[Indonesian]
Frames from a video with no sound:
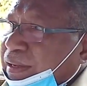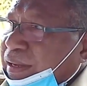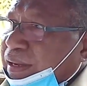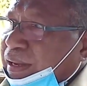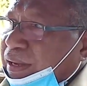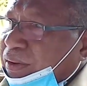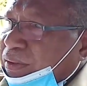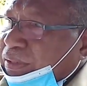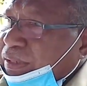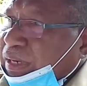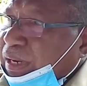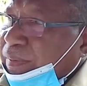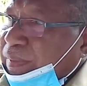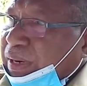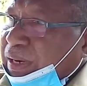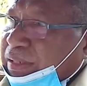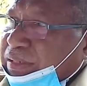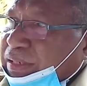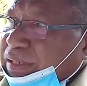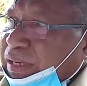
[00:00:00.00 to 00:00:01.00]
kalau tidak
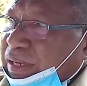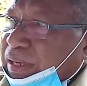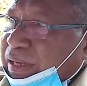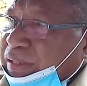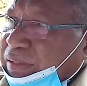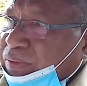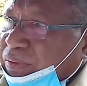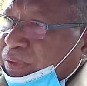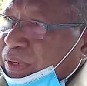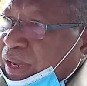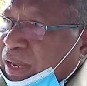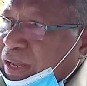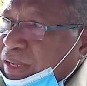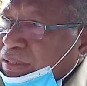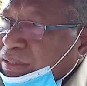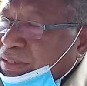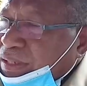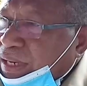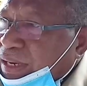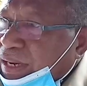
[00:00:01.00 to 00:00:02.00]
melaksanakan tugas
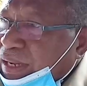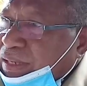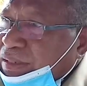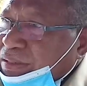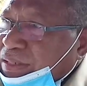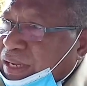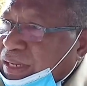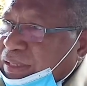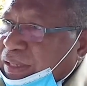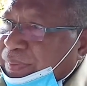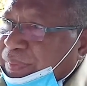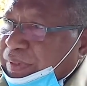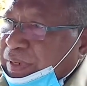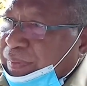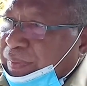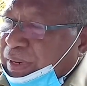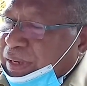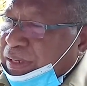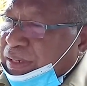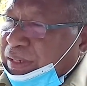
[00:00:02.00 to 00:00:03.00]
ada SK tapi tidak
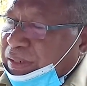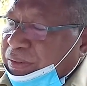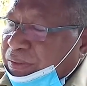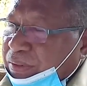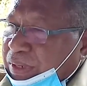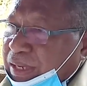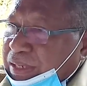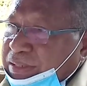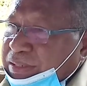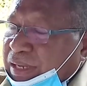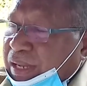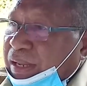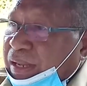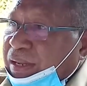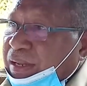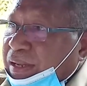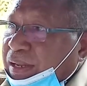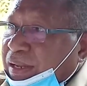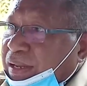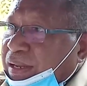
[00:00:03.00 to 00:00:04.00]
melaksanakan tugas ya
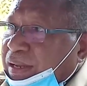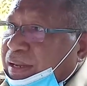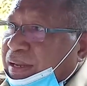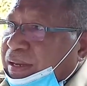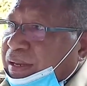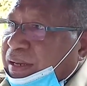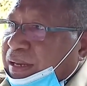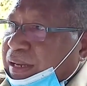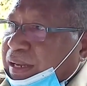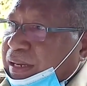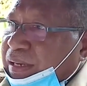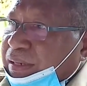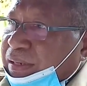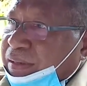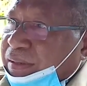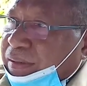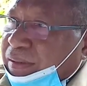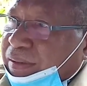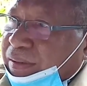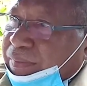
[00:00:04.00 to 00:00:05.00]
dengan
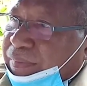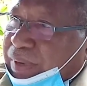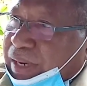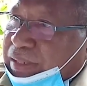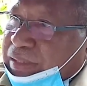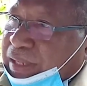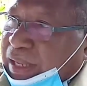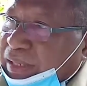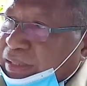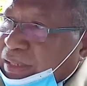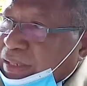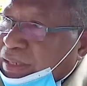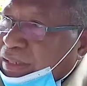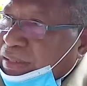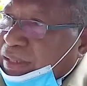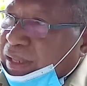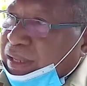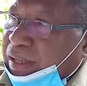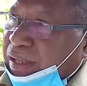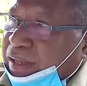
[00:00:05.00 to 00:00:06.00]
berat hati
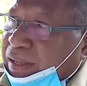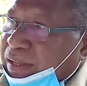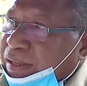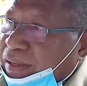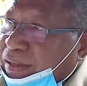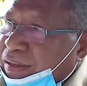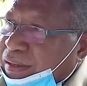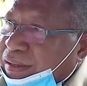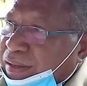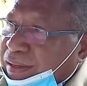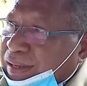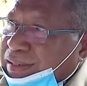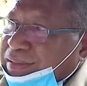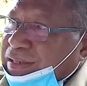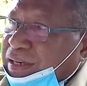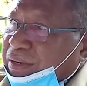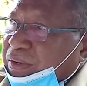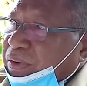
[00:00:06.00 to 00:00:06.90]
kita geser